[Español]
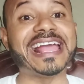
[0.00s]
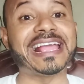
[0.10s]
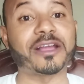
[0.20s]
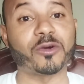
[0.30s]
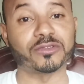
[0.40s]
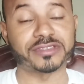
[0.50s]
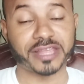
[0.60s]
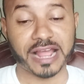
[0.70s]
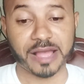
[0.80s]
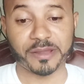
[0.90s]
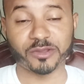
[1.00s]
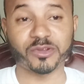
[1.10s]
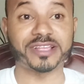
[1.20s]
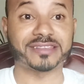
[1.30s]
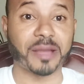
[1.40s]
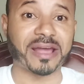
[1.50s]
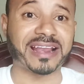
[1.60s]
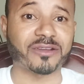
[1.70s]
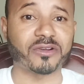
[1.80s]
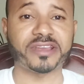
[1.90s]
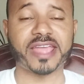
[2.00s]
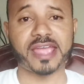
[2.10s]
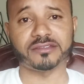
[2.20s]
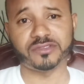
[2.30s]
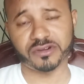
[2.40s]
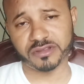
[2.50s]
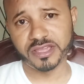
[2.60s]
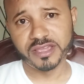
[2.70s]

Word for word: encontrábamos, estaba recorriendo